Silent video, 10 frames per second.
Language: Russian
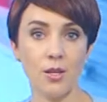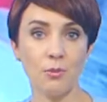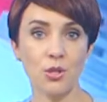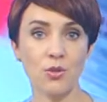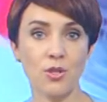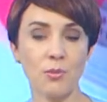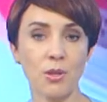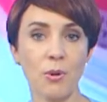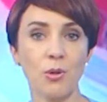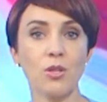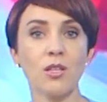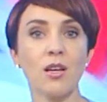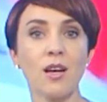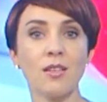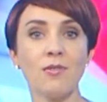Между тем, непогода
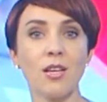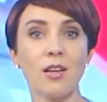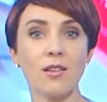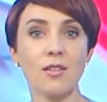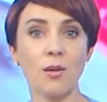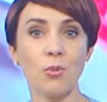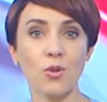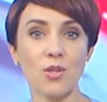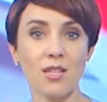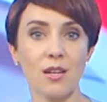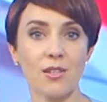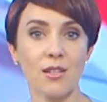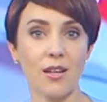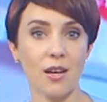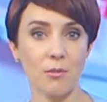никак не влияет на работу
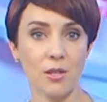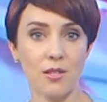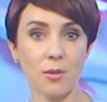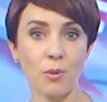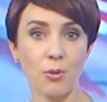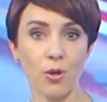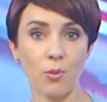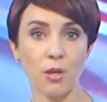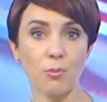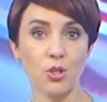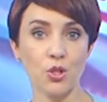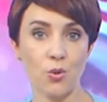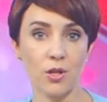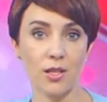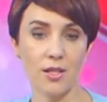оздоровительной комиссии по приемке
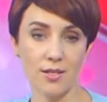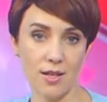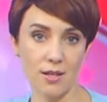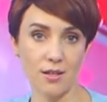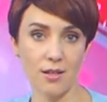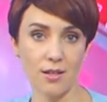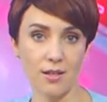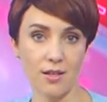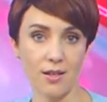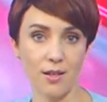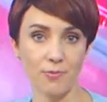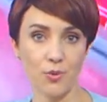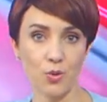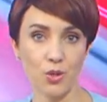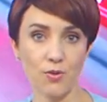пришкольных и загородных лагерей.
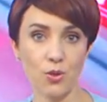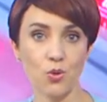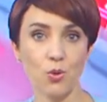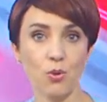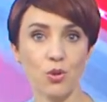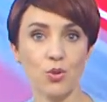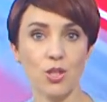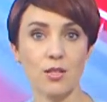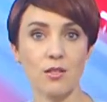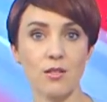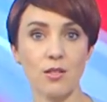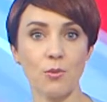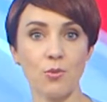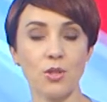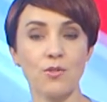Уже в эту субботу часть из
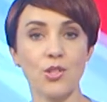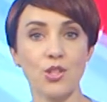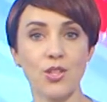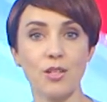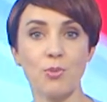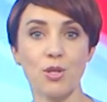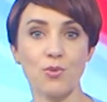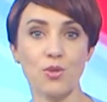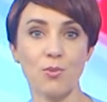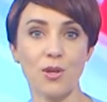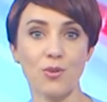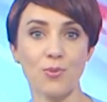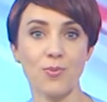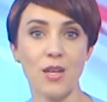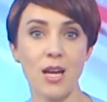них будет встречать первую
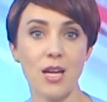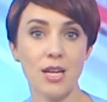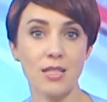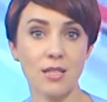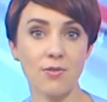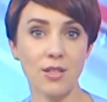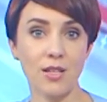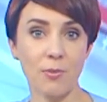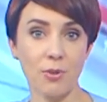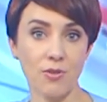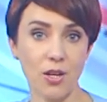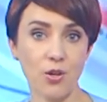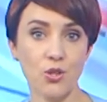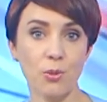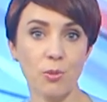смену. За два дня
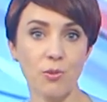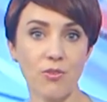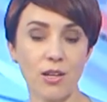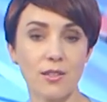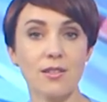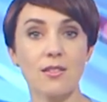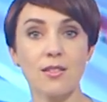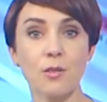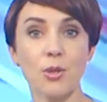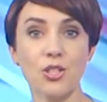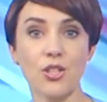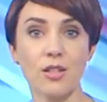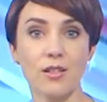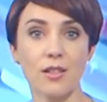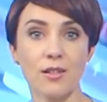проверяющие побывали на 10
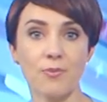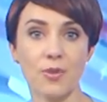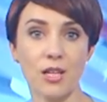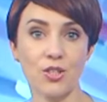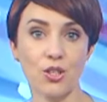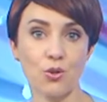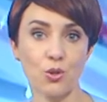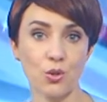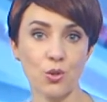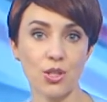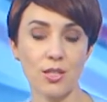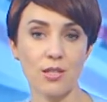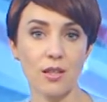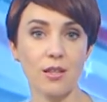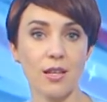площадках. Очередной точкой
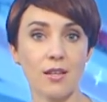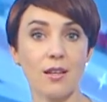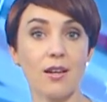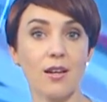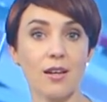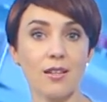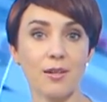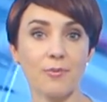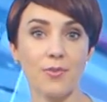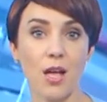стал лагерь Гагарина.